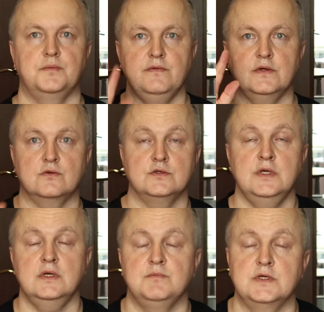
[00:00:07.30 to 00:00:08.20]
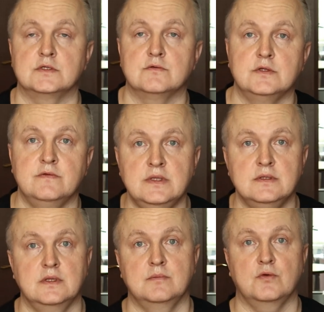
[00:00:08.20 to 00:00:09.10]
Привет, друзья! Меня зовут Иван.
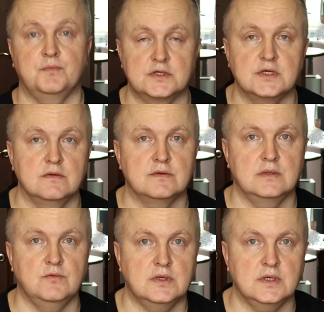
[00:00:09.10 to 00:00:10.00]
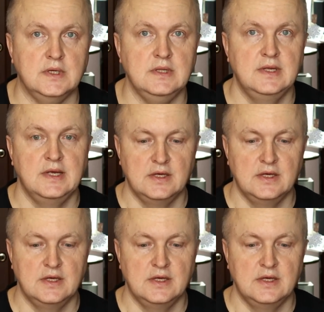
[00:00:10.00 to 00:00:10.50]
Добро пожаловать на мой канал.